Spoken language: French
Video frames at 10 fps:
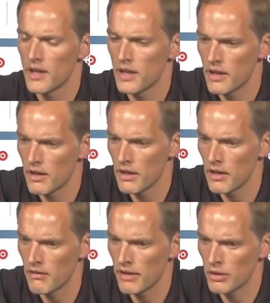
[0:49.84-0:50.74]
et
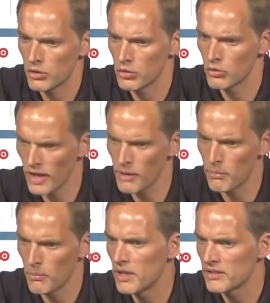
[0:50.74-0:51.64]
avec un
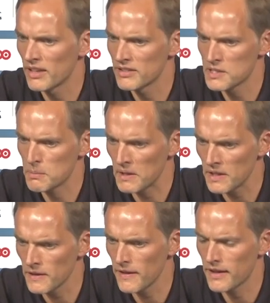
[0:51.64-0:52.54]
nouvel état
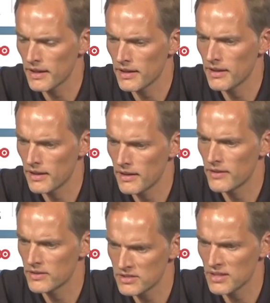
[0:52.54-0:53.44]
d'esprit,
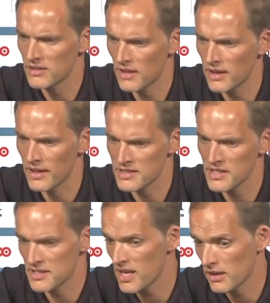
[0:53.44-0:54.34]
et c'était
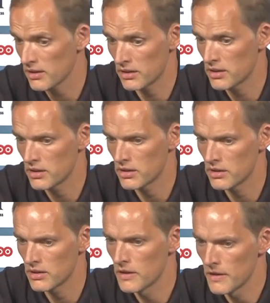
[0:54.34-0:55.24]
nécessaire.
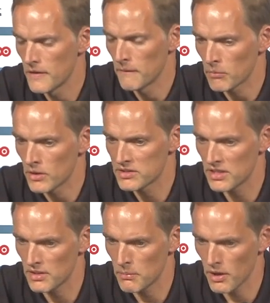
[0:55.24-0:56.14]
Et,
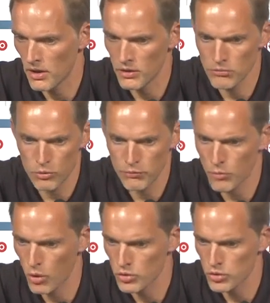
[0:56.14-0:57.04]
c'était bien le
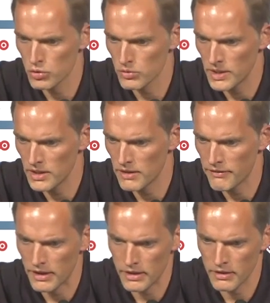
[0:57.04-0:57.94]
mouvement aujourd'hui
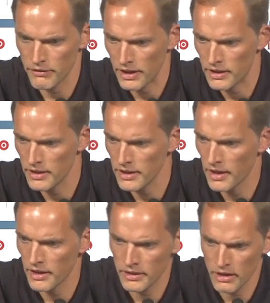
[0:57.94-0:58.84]
avec, avec
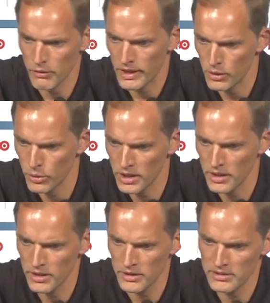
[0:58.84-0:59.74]
Kylian et avec
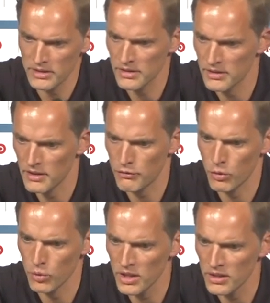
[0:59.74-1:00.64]
lui. C'était très
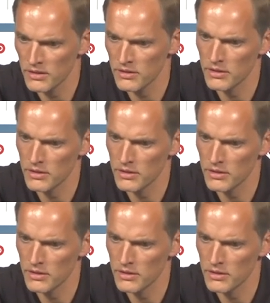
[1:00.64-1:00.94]
fluide.